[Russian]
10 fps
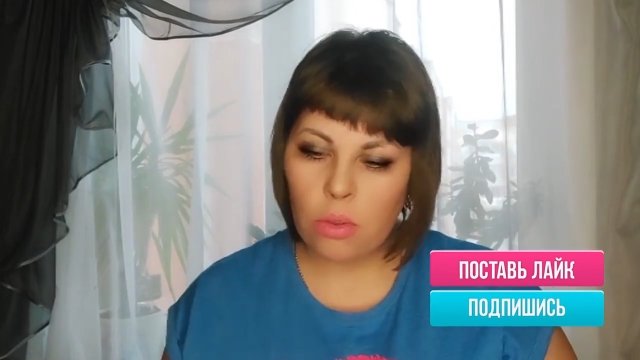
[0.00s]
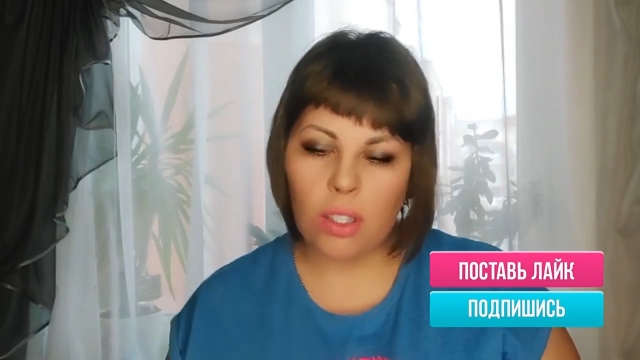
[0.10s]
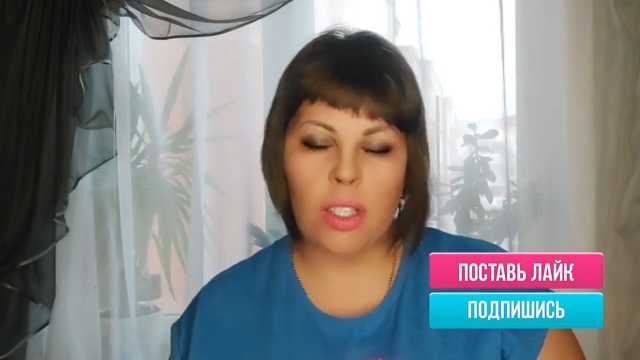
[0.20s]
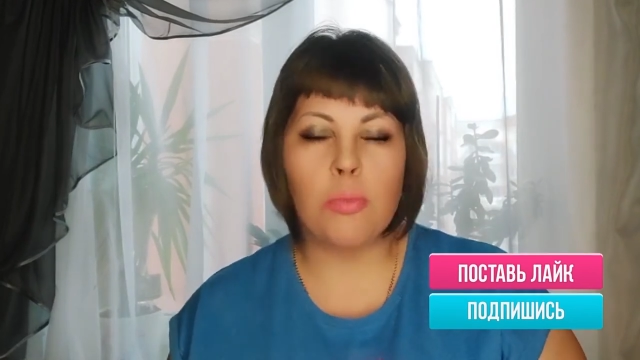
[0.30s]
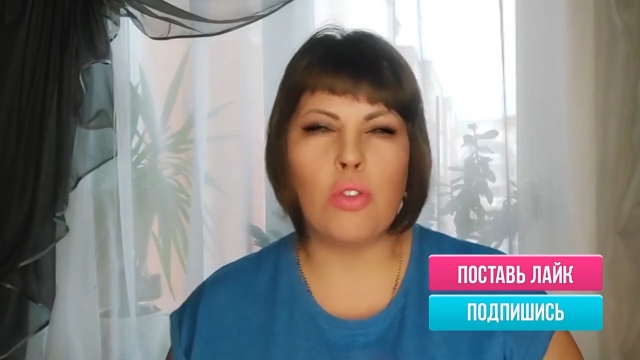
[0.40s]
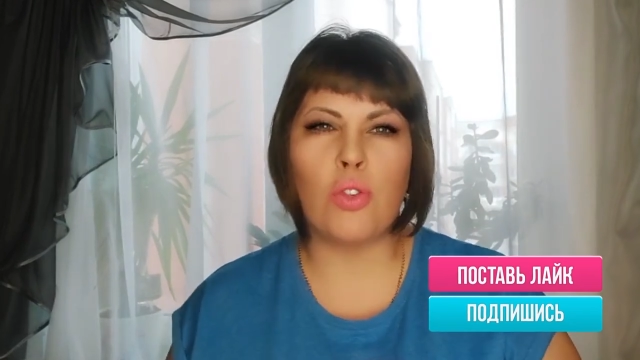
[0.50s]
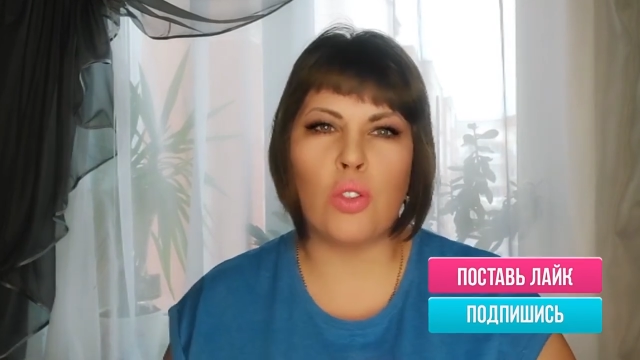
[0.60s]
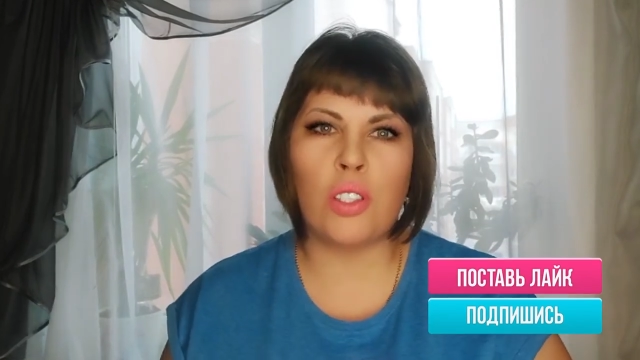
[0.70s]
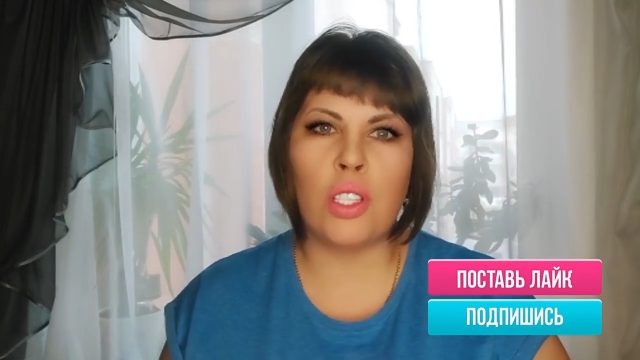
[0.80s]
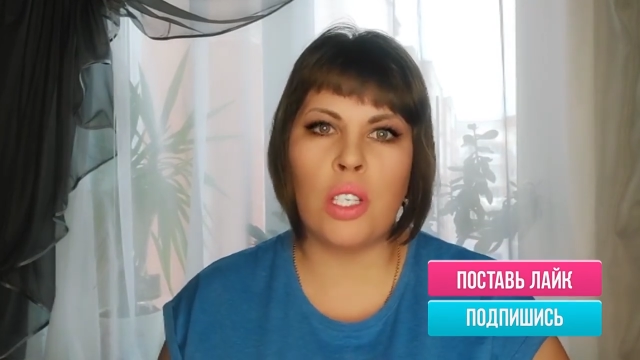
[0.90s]
Ну, она ему
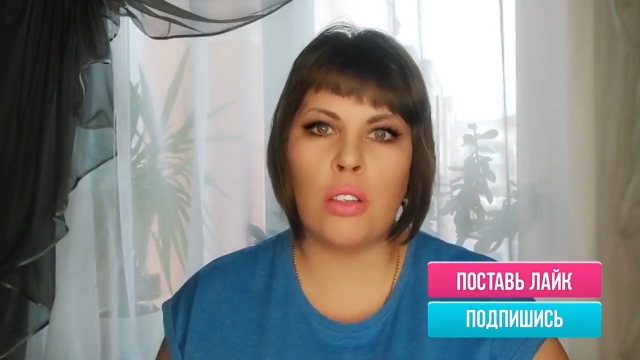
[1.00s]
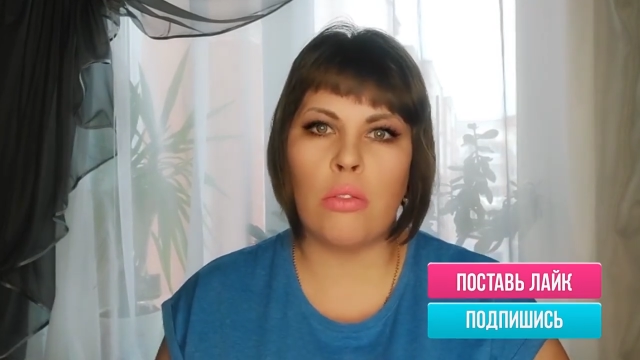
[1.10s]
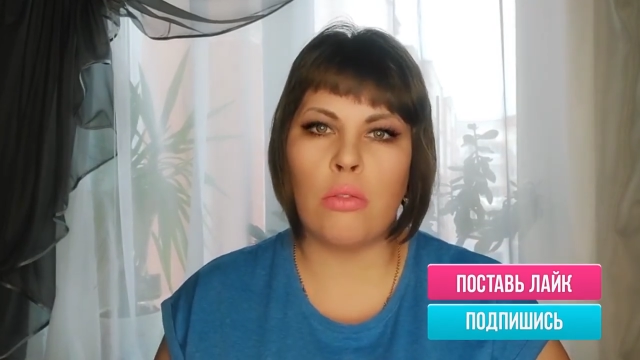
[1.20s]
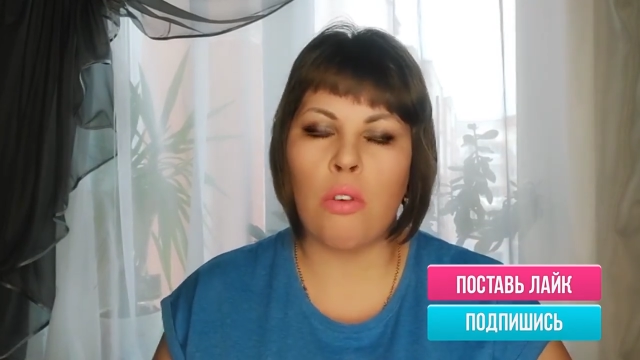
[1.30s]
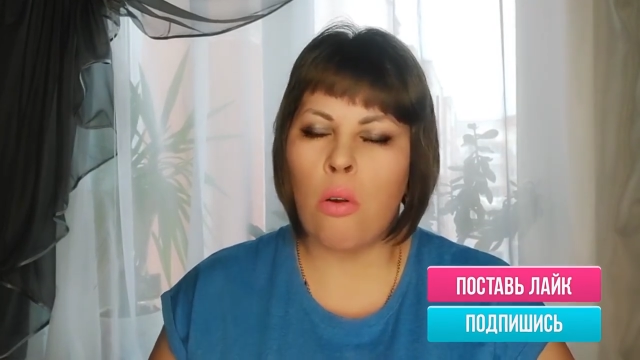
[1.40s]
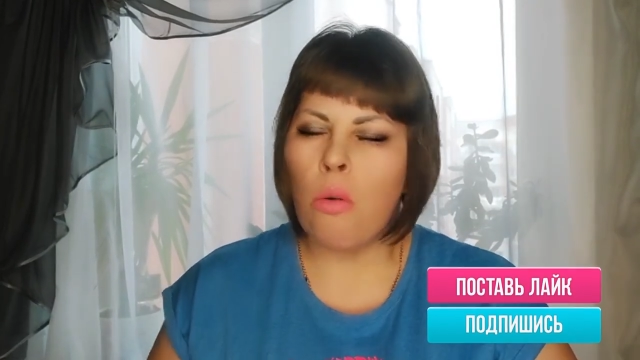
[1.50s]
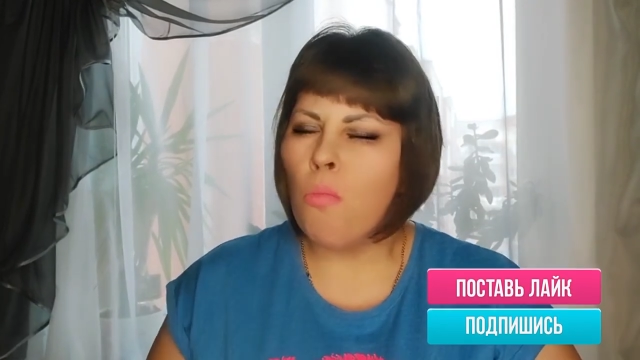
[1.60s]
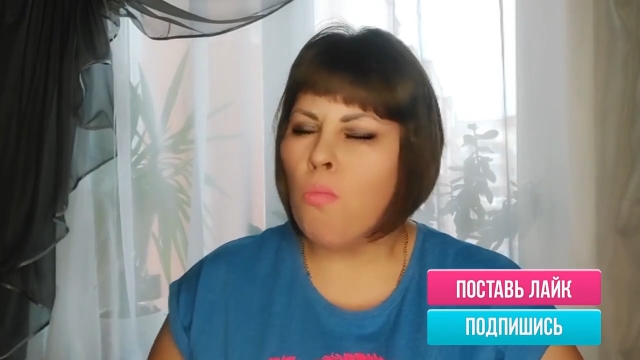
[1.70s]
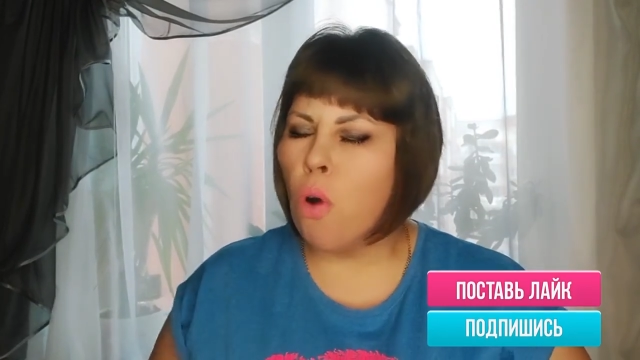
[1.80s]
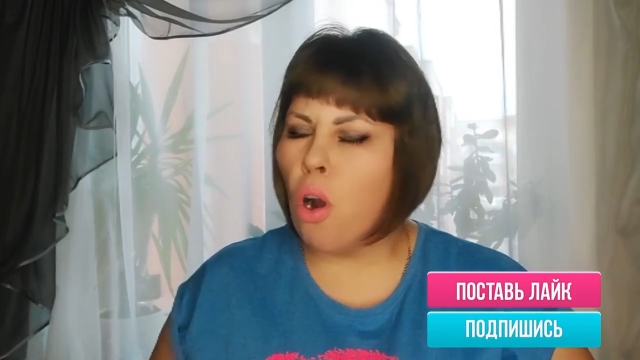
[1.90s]
все сделала, он,
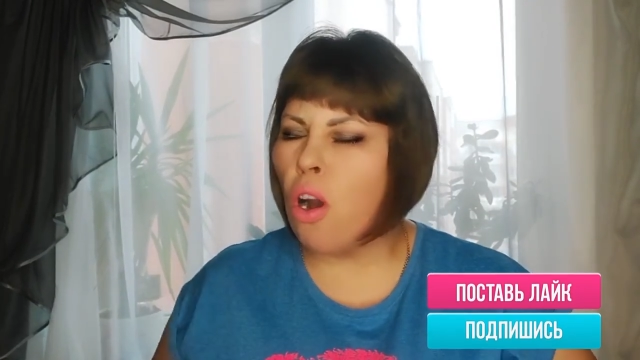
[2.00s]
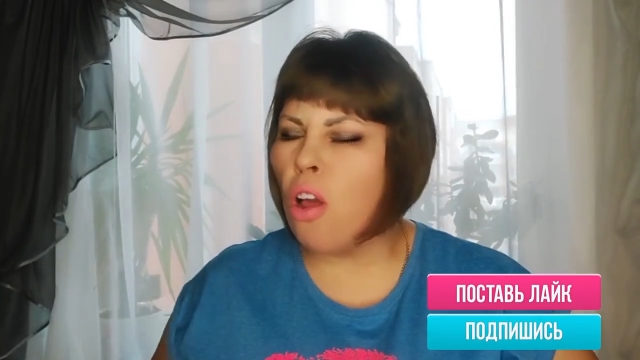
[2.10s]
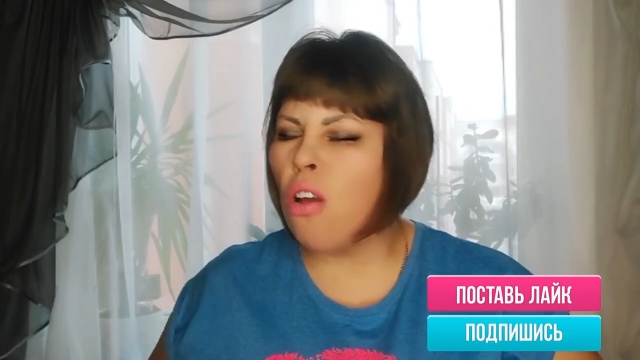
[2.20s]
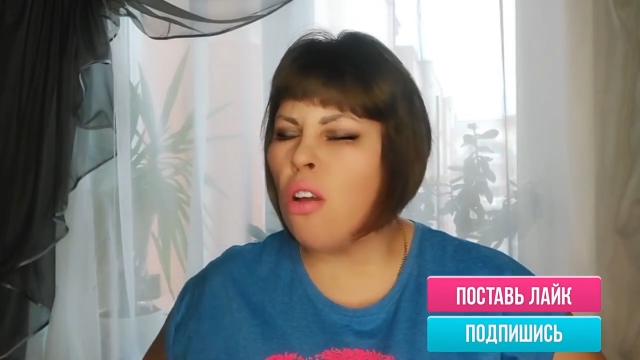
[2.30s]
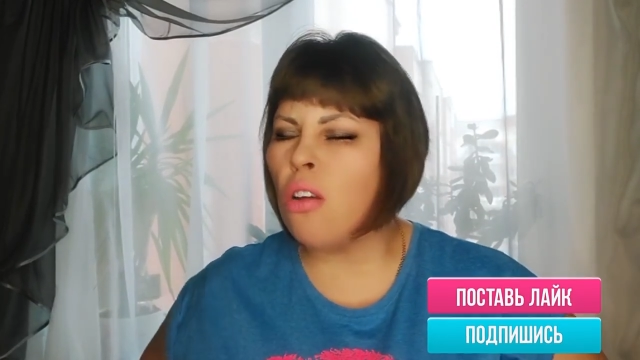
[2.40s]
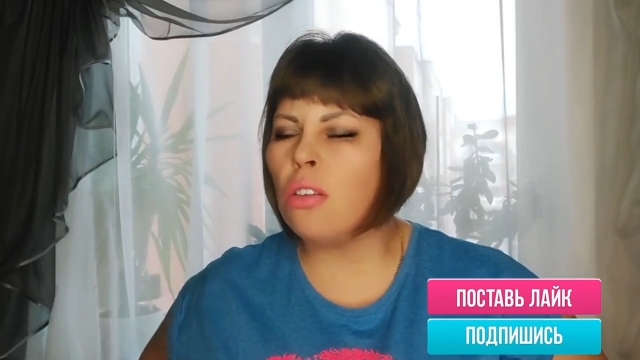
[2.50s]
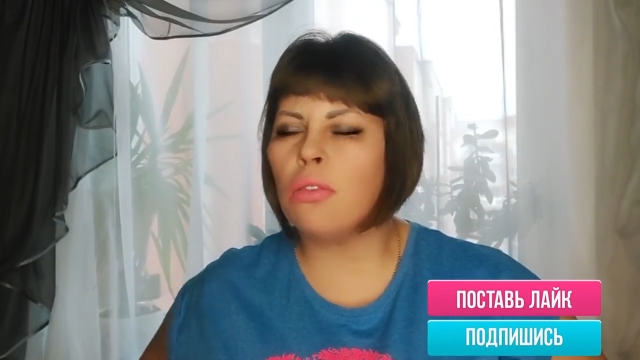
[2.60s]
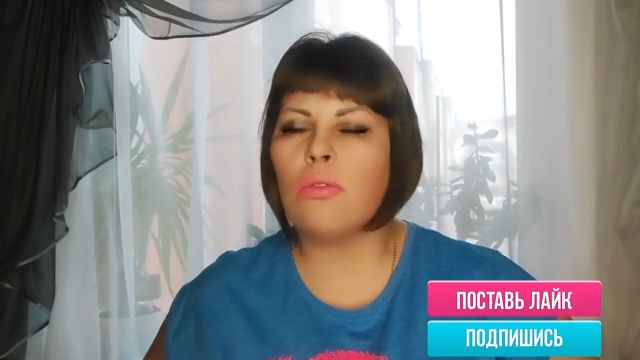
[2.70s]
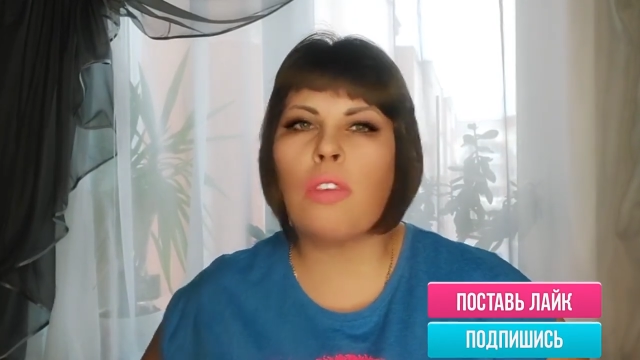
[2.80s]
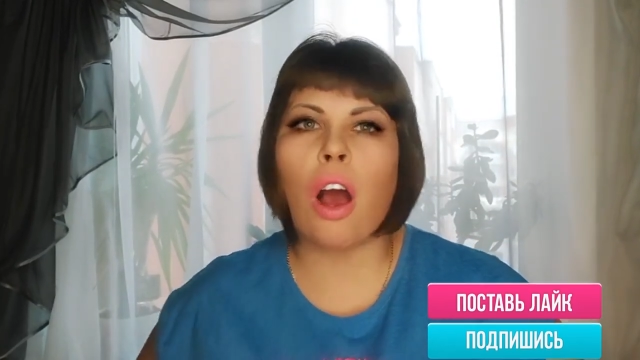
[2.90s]
блин,